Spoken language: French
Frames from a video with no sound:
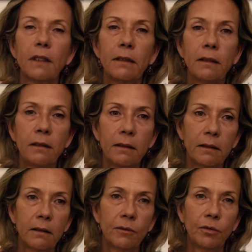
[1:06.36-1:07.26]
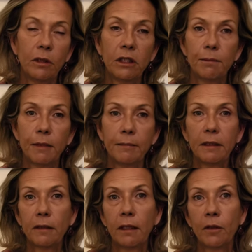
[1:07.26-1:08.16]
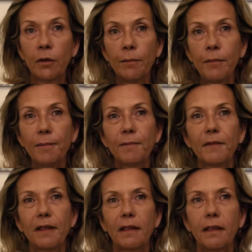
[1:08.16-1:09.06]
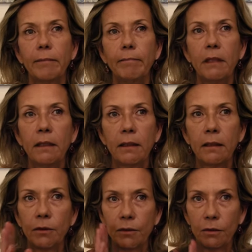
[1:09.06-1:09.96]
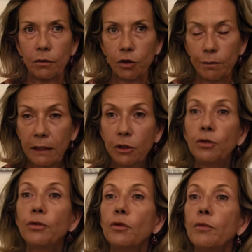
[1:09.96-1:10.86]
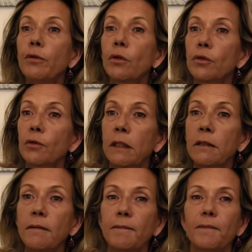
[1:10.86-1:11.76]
Euh, tous les chemins mènent à Rome. Mais le chemin juste pour soi,